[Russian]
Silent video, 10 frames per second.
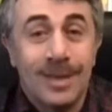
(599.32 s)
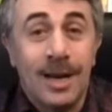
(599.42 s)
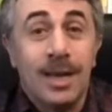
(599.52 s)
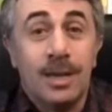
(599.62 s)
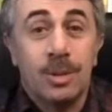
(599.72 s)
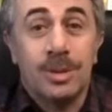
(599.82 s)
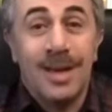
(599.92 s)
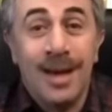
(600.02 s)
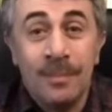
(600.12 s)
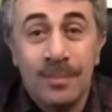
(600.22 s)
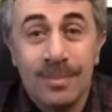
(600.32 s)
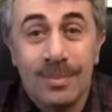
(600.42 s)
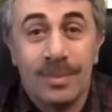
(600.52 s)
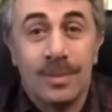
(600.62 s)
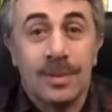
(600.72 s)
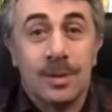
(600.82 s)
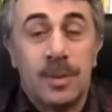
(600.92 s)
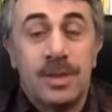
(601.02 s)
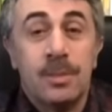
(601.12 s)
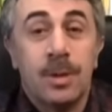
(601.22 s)
Дорогие друзья,
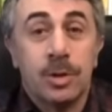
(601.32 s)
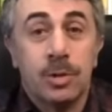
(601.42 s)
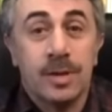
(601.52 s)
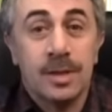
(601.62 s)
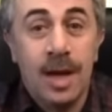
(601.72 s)
Спасибо, что вы с